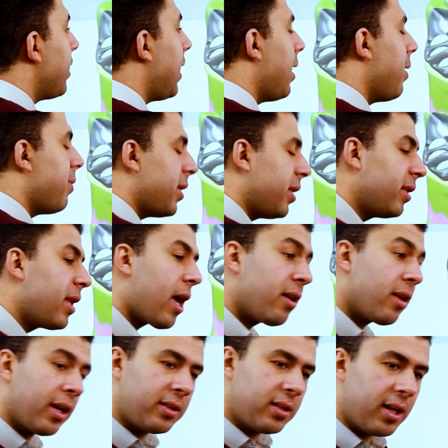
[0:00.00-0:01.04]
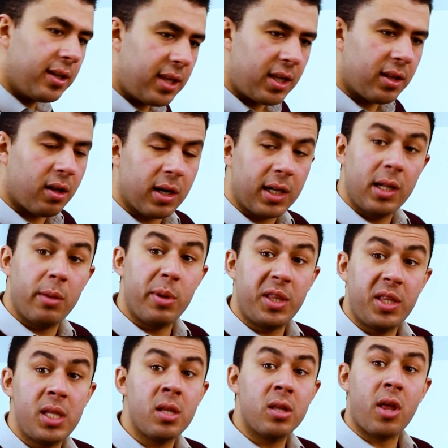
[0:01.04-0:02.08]
ان اللي دايركت ريتينر اللي
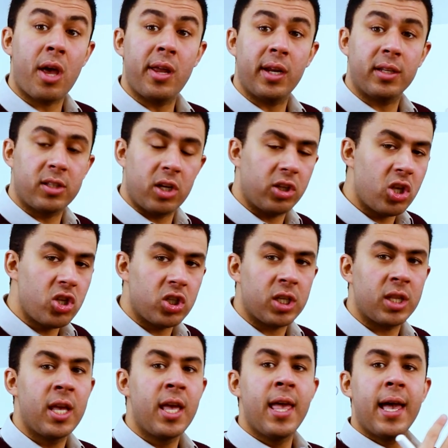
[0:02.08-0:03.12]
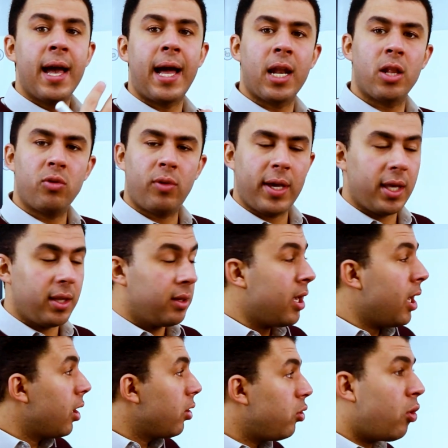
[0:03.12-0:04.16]
بيديني دايركت ريتنشن على نوعين
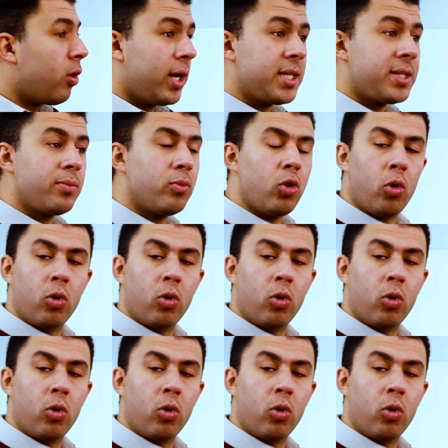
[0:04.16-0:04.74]
نوع اسمه